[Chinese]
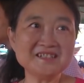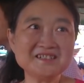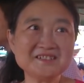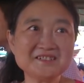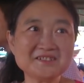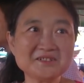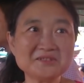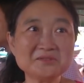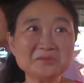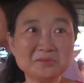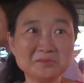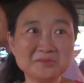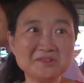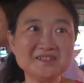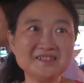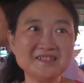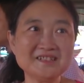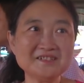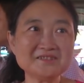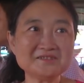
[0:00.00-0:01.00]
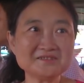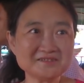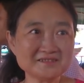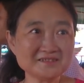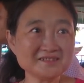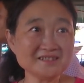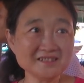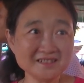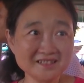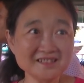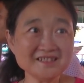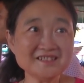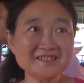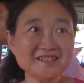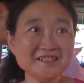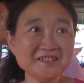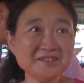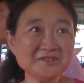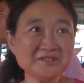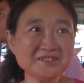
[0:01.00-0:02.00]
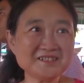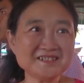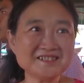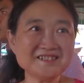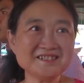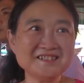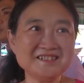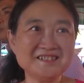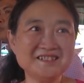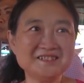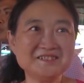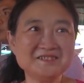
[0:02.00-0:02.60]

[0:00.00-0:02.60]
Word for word: 的时候我们才才有吃的了。